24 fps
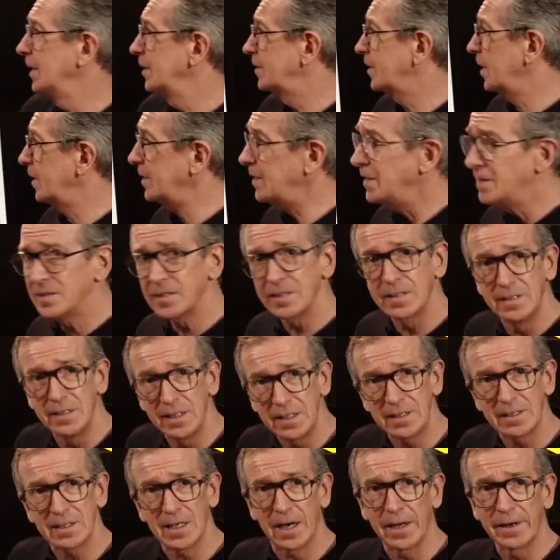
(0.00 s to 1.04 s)
dann ist es
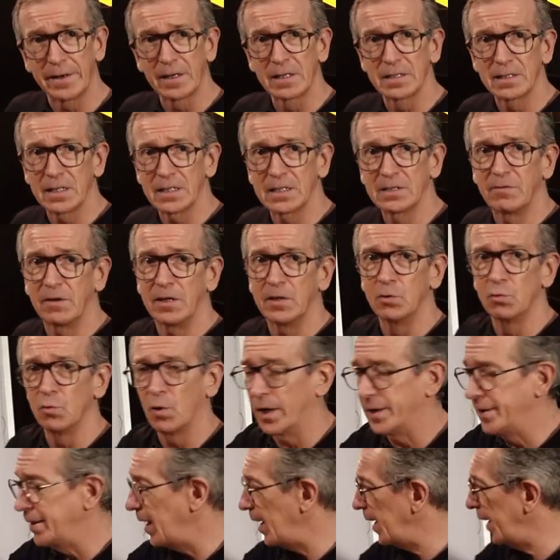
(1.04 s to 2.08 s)
nichts anderes, als wenn du
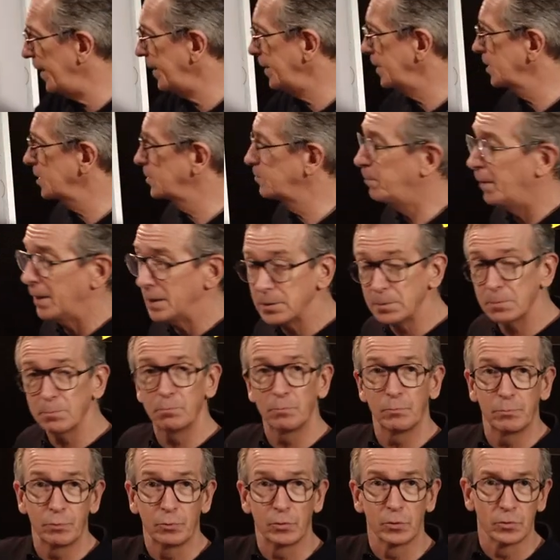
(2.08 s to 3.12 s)
ein eigenes
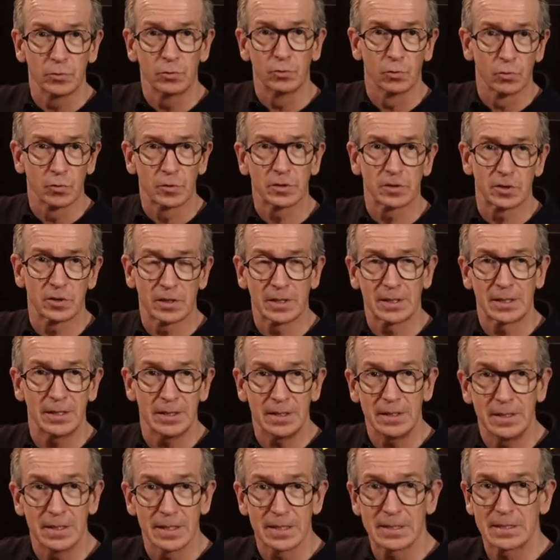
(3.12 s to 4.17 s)
Bankprodukt
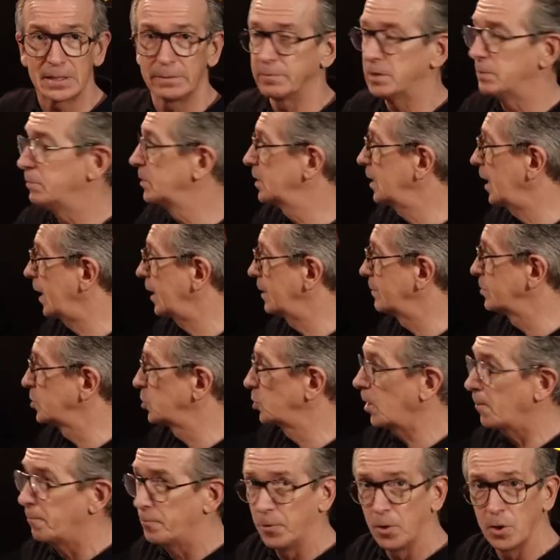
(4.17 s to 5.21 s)
kreierst, nämlich mit einem
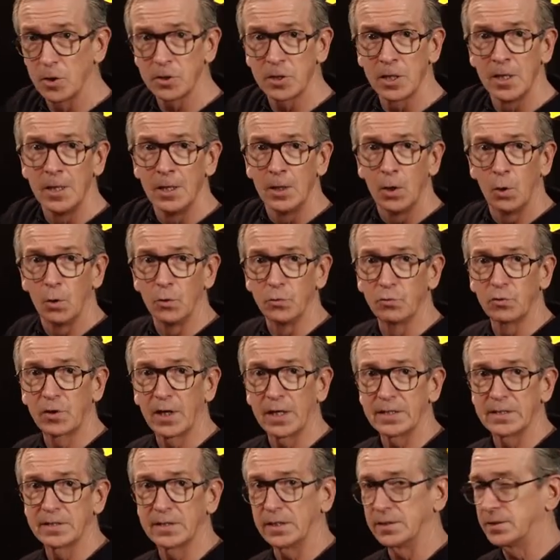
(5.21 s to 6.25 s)
Stop-Loss und du
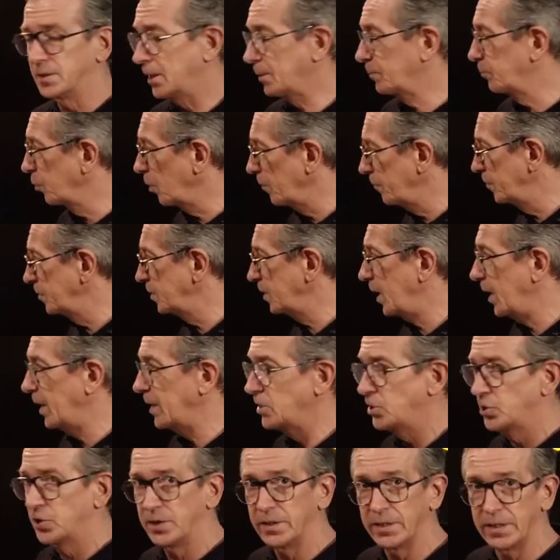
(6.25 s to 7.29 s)
kannst dein Tech-Profit
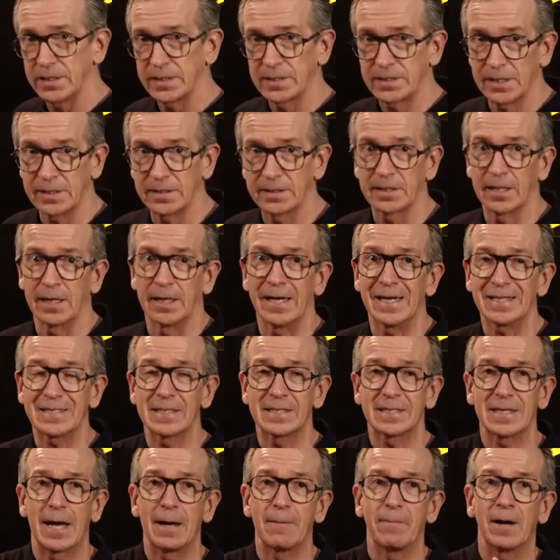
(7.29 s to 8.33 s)
einstellen etc. Es ist
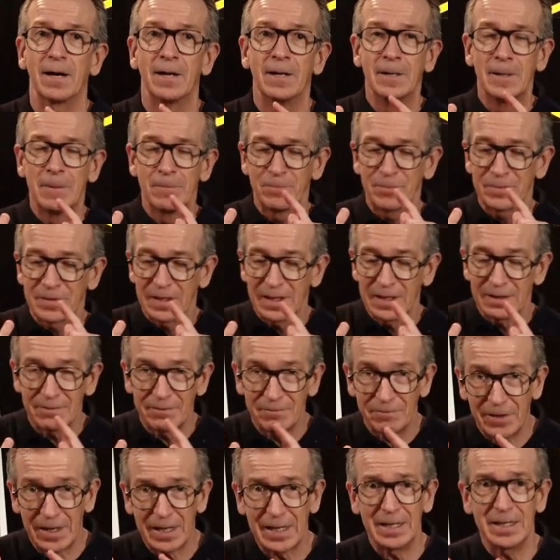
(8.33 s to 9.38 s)
aber
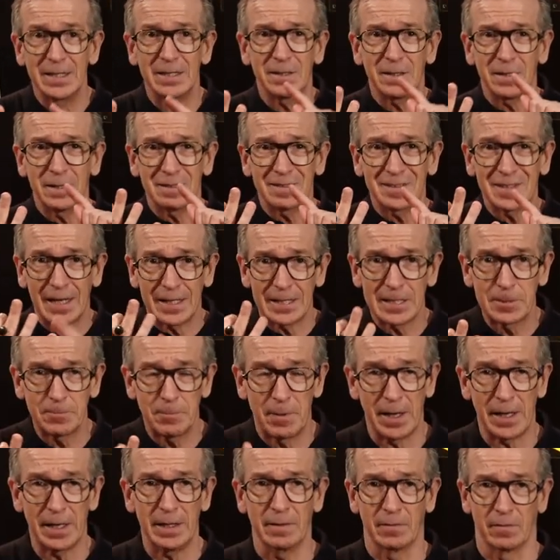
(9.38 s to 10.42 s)
wirklich
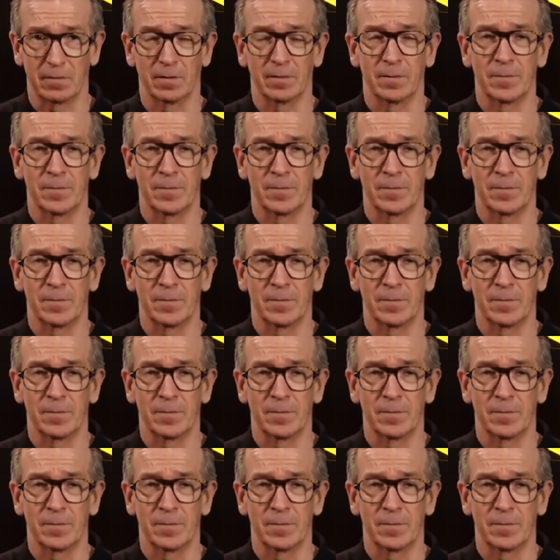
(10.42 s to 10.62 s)
transparent.